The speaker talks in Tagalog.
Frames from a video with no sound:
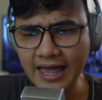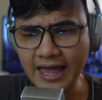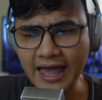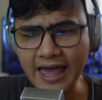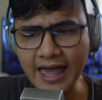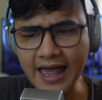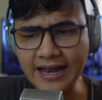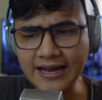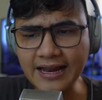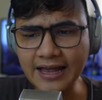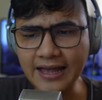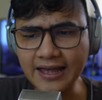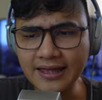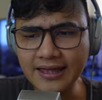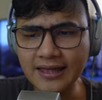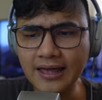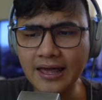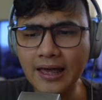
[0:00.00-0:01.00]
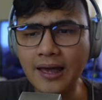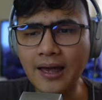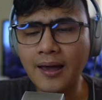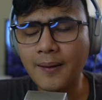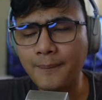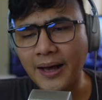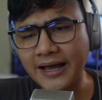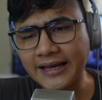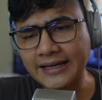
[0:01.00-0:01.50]
And,
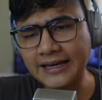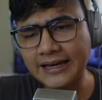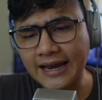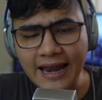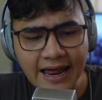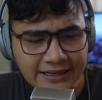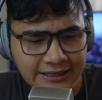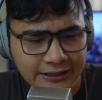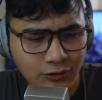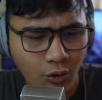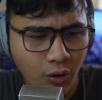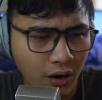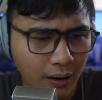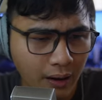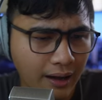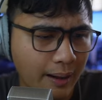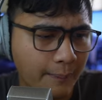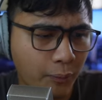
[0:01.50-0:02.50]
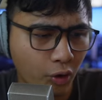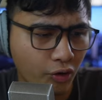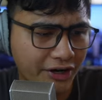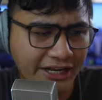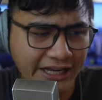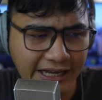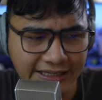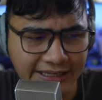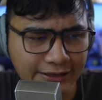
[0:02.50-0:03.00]
pakinggan na natin tong
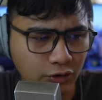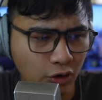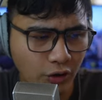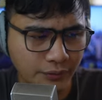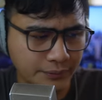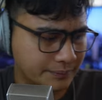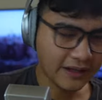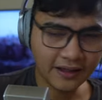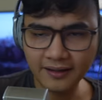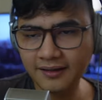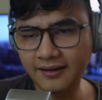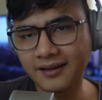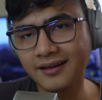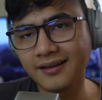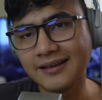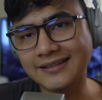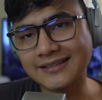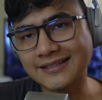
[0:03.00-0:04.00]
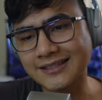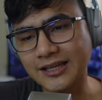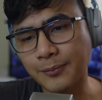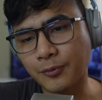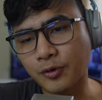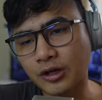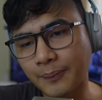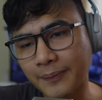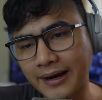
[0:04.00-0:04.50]
kaboringan nito. Isiskip
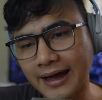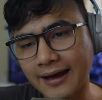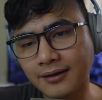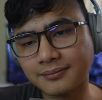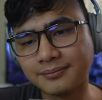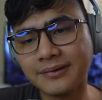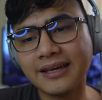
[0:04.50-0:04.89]
ko na pala.